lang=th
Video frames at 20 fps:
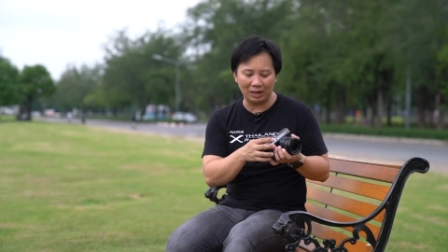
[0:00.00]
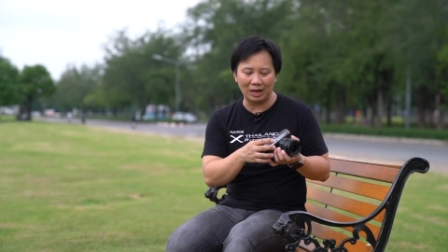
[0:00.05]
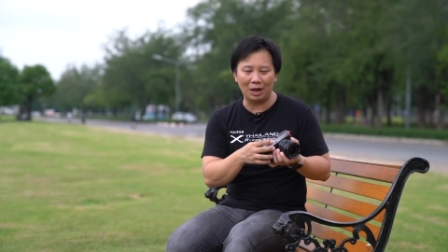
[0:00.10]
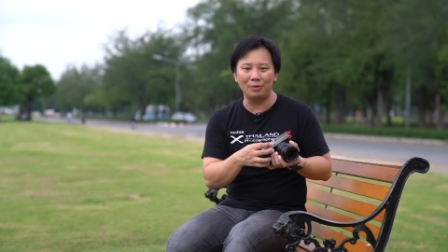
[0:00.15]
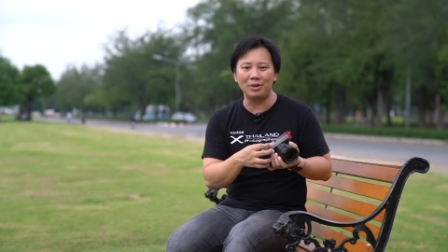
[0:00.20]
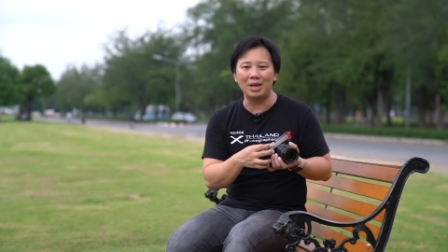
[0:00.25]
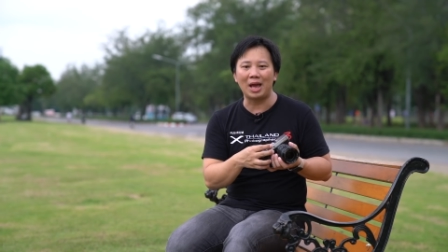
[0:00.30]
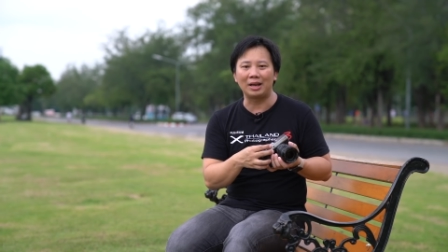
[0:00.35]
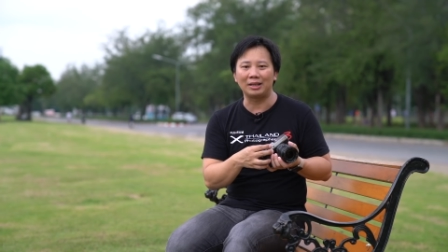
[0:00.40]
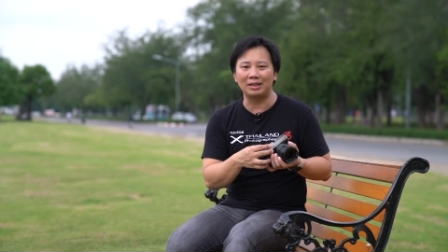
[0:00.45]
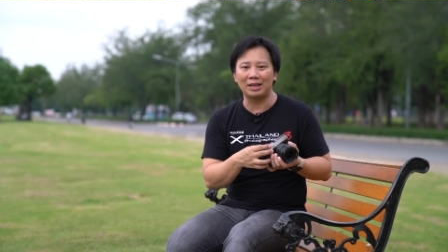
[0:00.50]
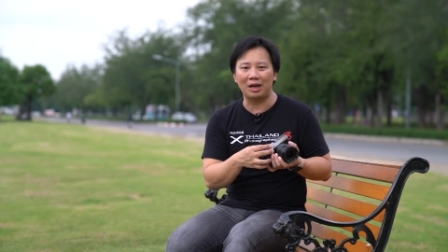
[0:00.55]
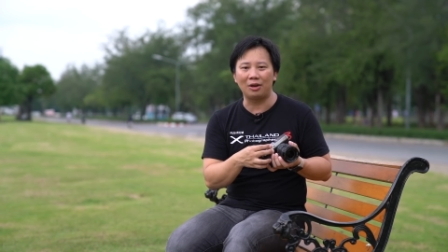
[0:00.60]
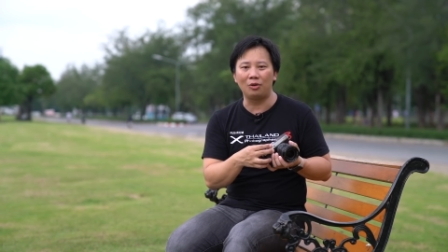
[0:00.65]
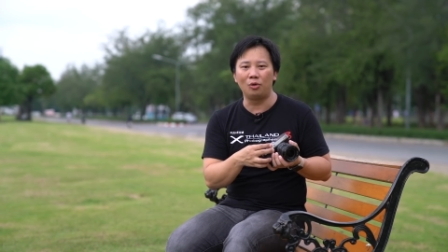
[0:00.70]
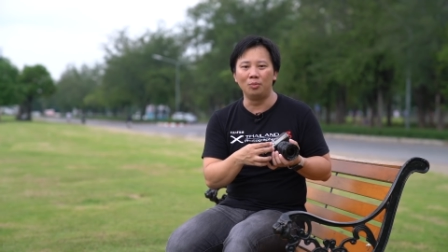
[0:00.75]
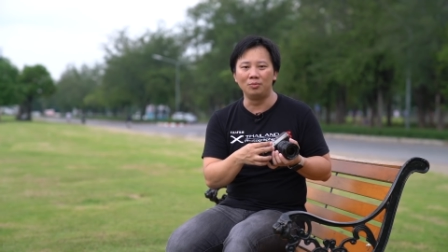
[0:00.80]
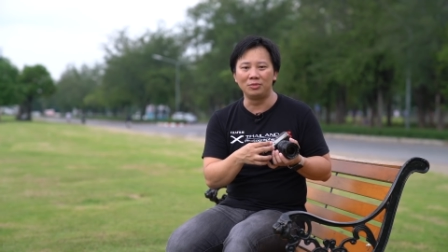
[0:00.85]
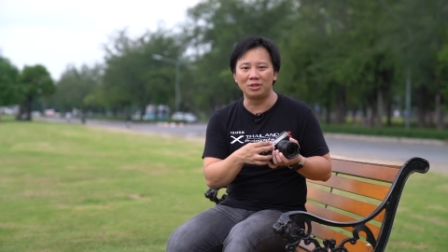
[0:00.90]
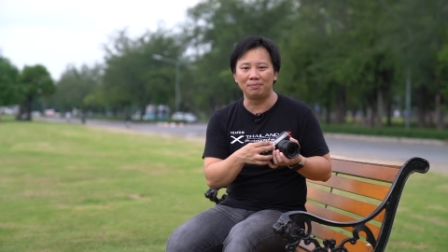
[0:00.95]
เราอยากจะ
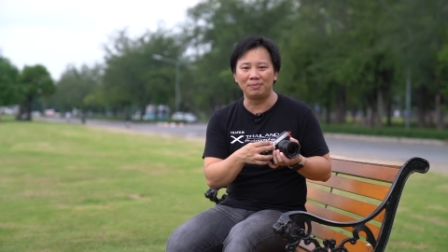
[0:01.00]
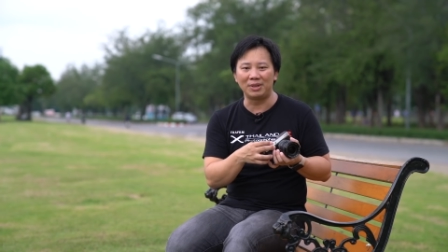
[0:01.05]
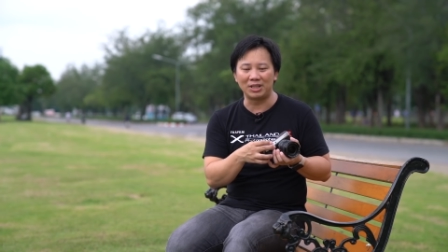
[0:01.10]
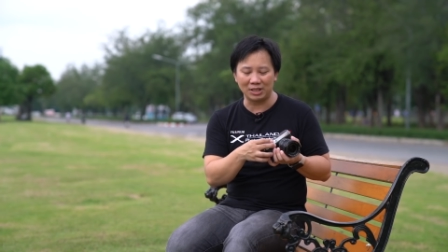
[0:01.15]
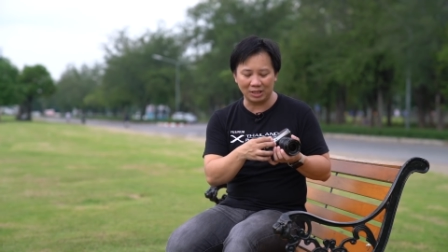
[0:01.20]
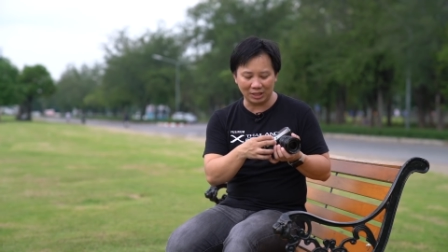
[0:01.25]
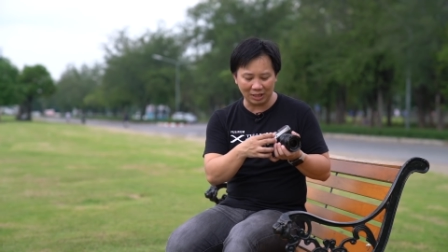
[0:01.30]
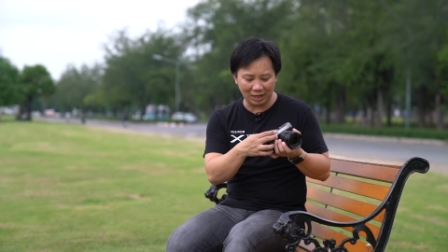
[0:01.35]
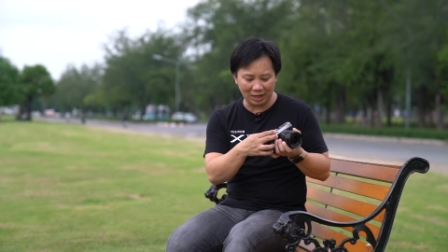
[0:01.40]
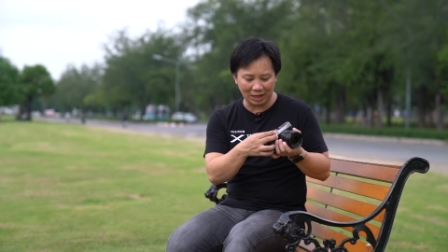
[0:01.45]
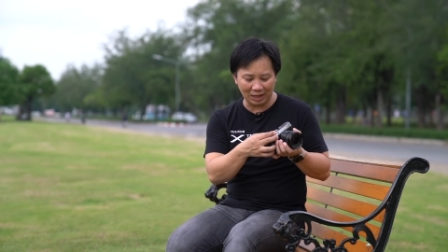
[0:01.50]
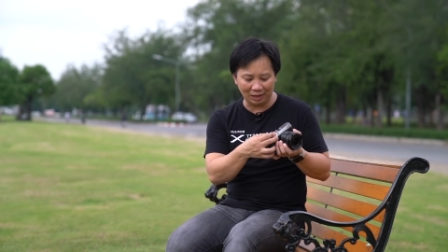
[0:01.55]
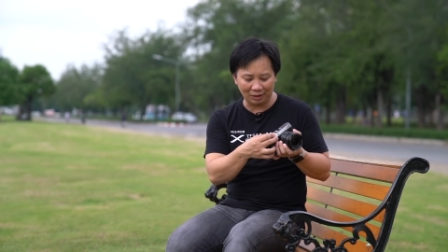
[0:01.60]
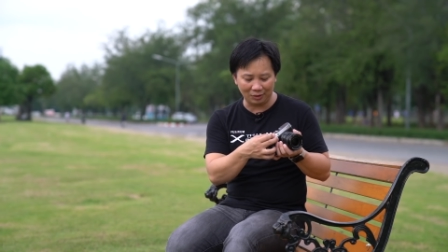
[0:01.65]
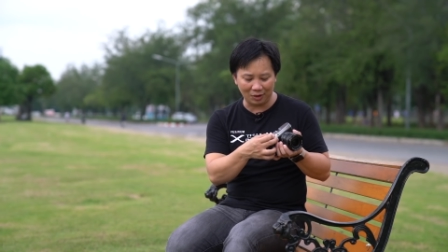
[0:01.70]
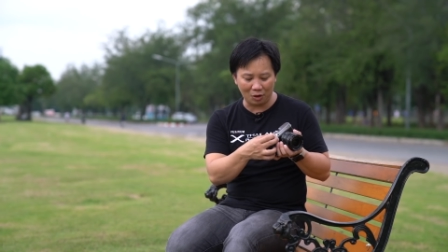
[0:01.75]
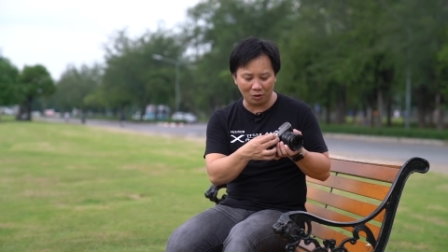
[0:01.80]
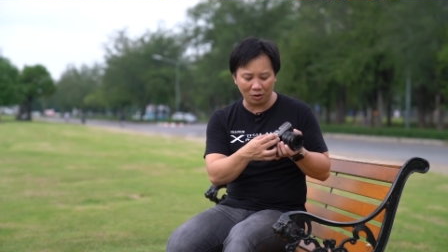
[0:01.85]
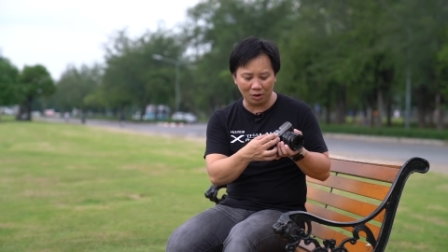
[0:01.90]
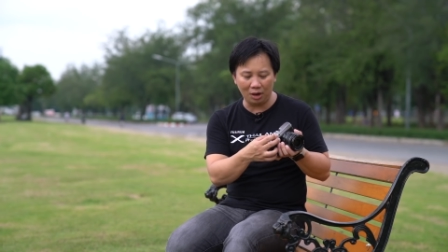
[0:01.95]
คุมสปีดชัตเตอร์เอง
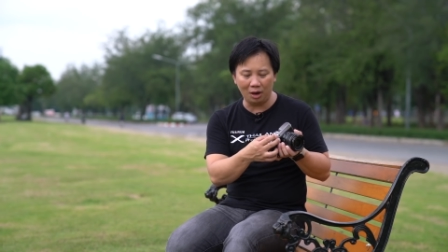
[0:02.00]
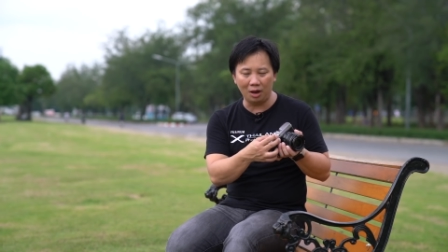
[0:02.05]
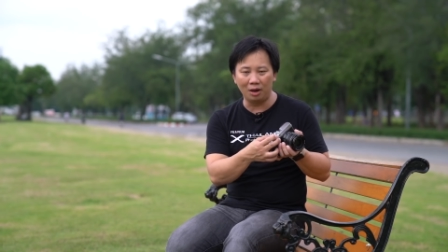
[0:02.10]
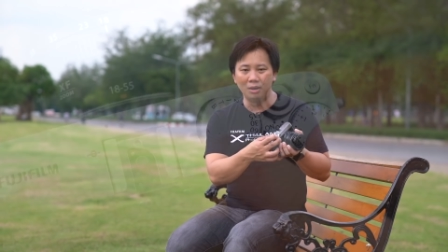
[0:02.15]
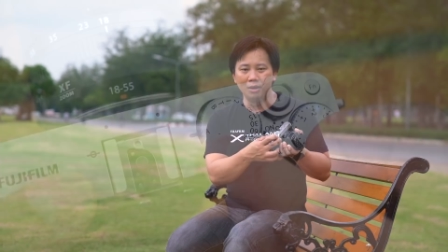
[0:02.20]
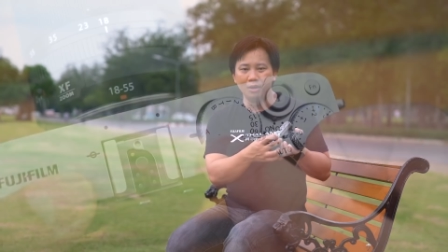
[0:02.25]
เราก็